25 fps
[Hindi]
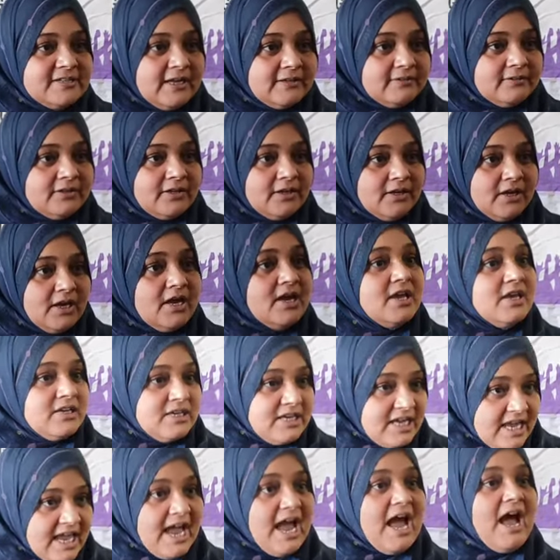जाते हैं
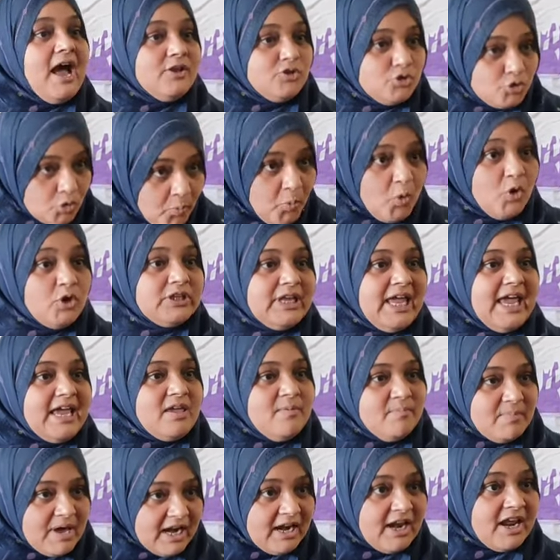ये सबूत है
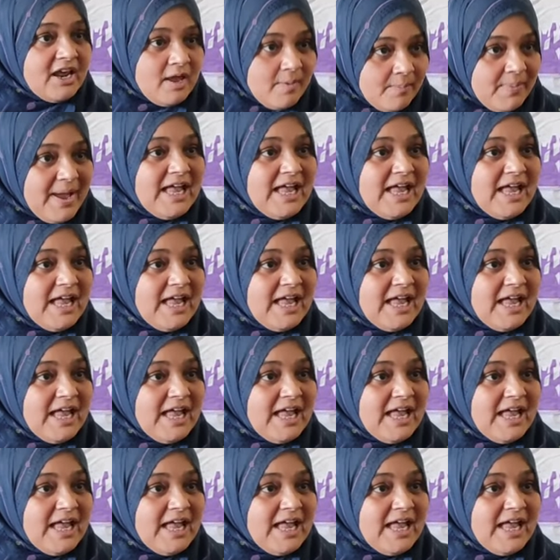कि मरने के